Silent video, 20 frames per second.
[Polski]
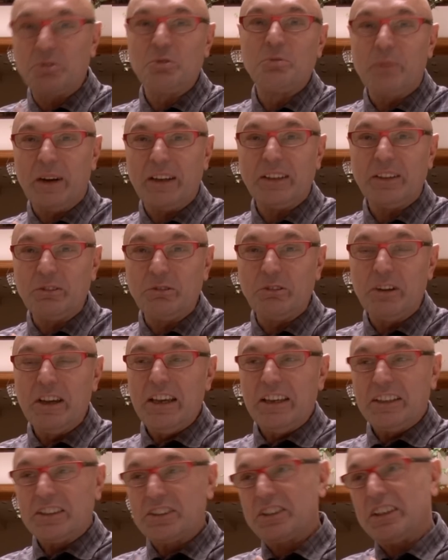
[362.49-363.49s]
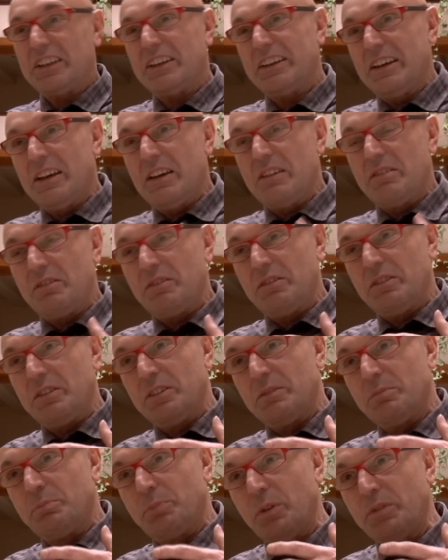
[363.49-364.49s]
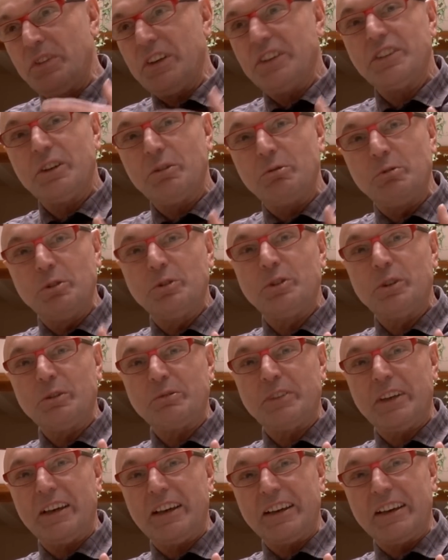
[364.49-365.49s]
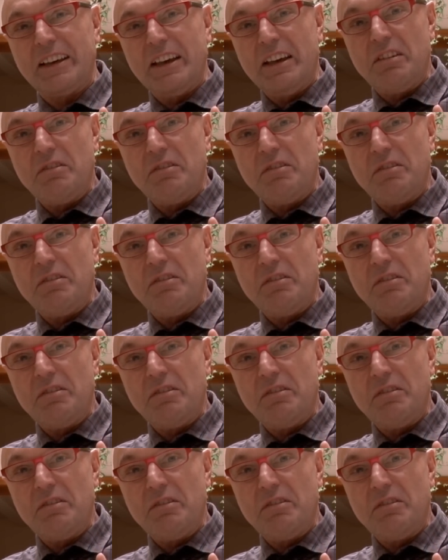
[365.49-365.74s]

otumanił, że Powiedział ludziom tak,